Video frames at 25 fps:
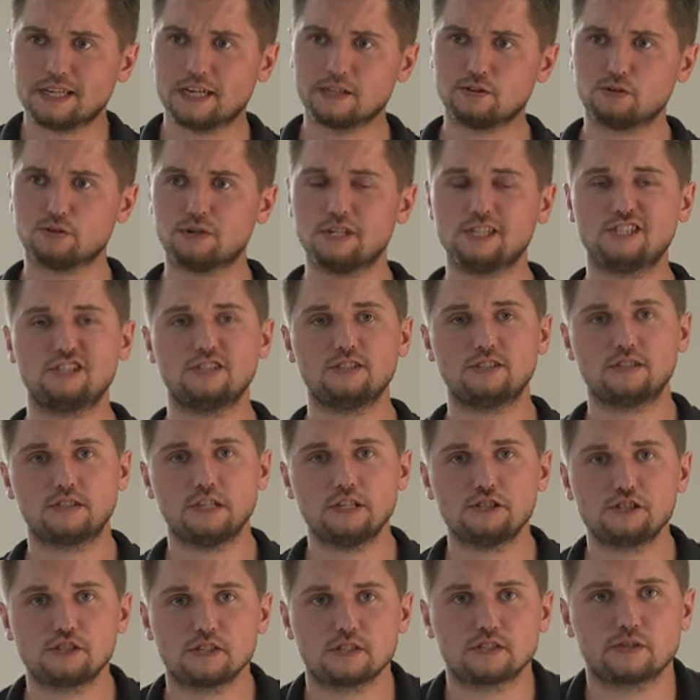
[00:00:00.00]
который
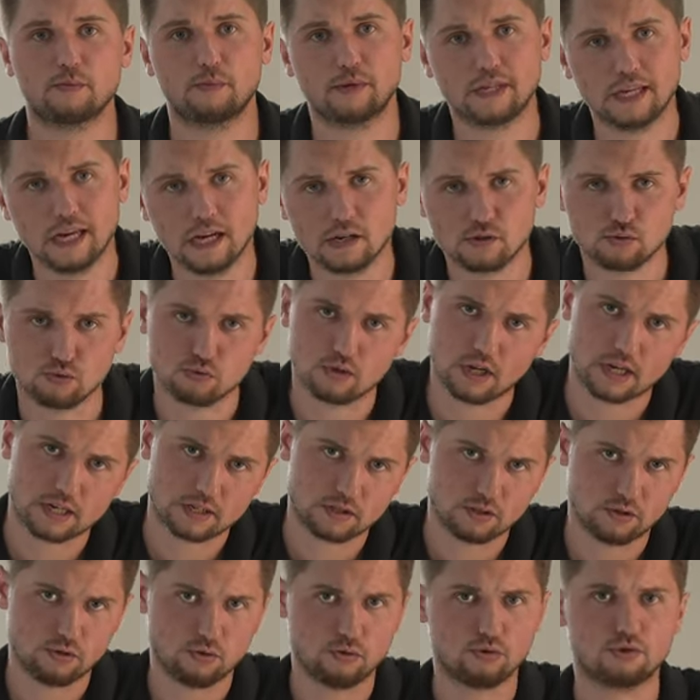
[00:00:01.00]
частично заменяет
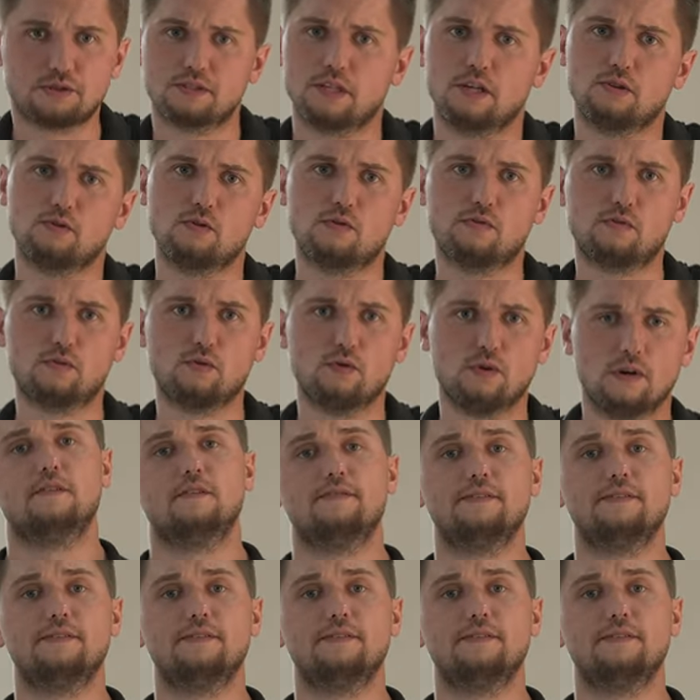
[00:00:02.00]
ударную установку.